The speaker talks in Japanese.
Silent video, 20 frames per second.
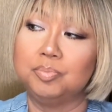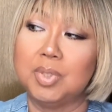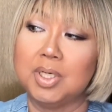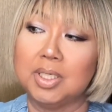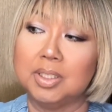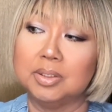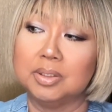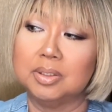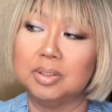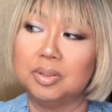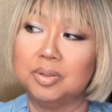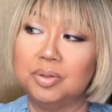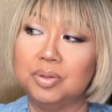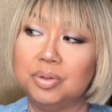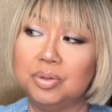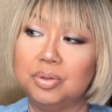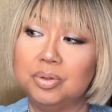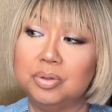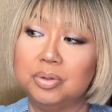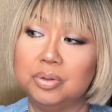まあ、
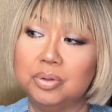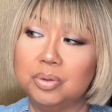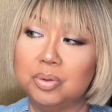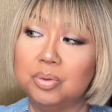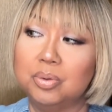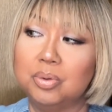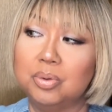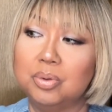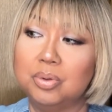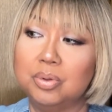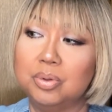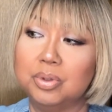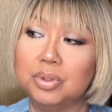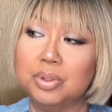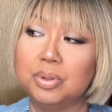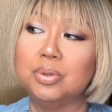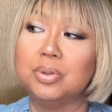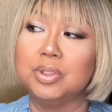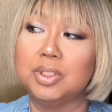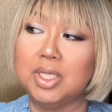そうす
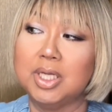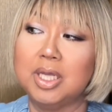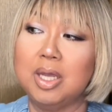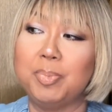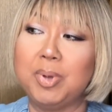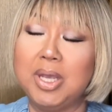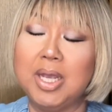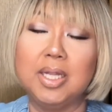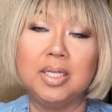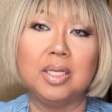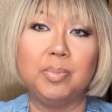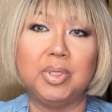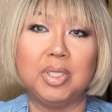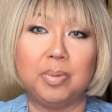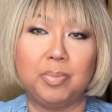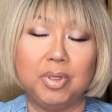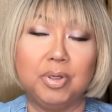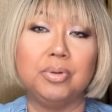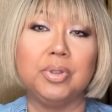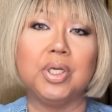るとさ、やっぱ変な目で
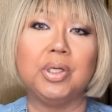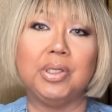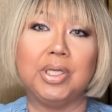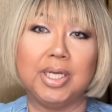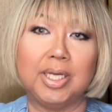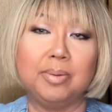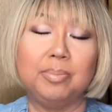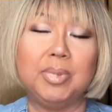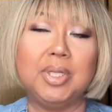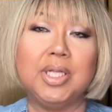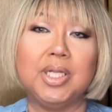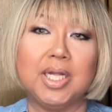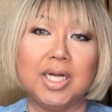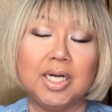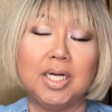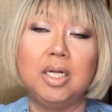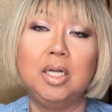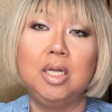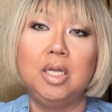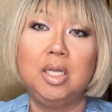見るんだよね、みん
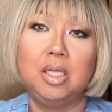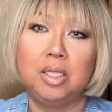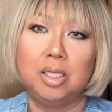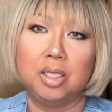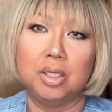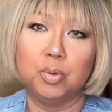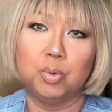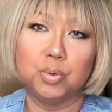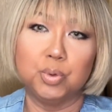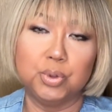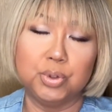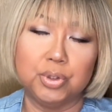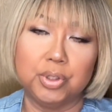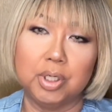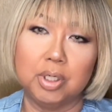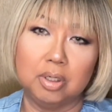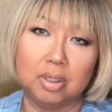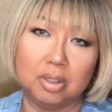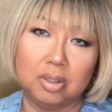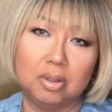な。えこの人な
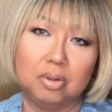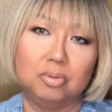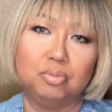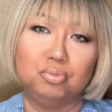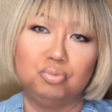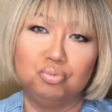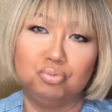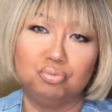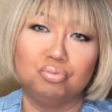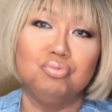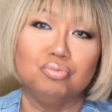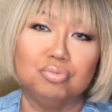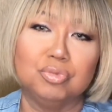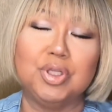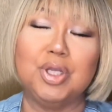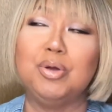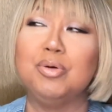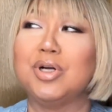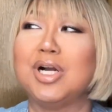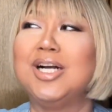んか、っ
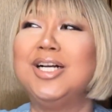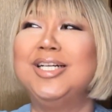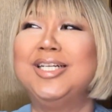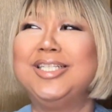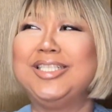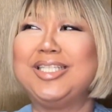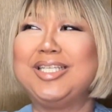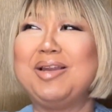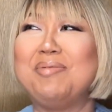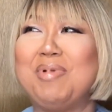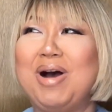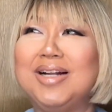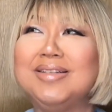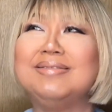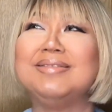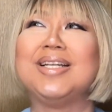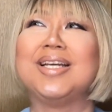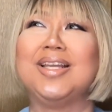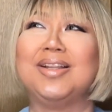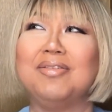ていう感じでもあ
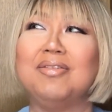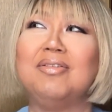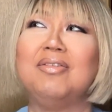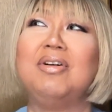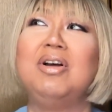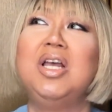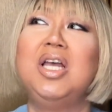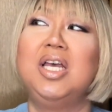るんだけど、